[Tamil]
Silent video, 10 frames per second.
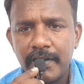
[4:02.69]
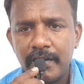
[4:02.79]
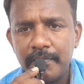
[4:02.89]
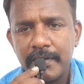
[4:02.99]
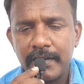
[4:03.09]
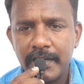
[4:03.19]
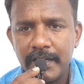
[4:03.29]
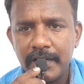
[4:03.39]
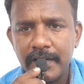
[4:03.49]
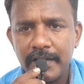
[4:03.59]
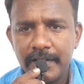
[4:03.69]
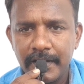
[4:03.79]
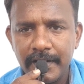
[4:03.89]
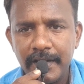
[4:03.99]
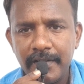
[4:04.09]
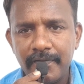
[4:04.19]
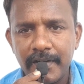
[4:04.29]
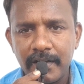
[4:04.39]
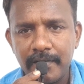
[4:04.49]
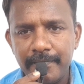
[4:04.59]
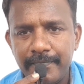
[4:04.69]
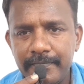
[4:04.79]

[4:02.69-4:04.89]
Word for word: வேண்டாம் நான் கேட்டுக்கிறேன் நன்றி வணக்கம்